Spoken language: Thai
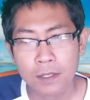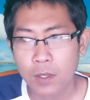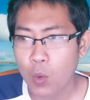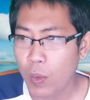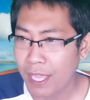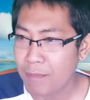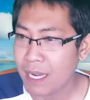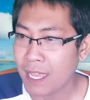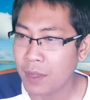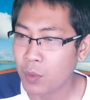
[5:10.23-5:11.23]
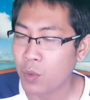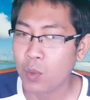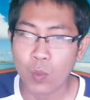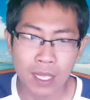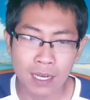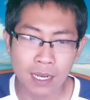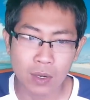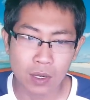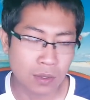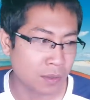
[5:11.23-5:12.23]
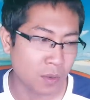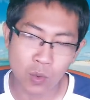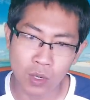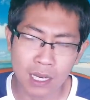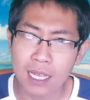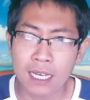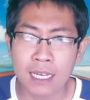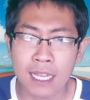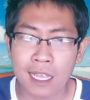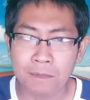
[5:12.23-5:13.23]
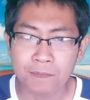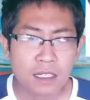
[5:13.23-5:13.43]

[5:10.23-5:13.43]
น้องวีนไปไหนหูวีนโหดเหลือเกินเนี่ย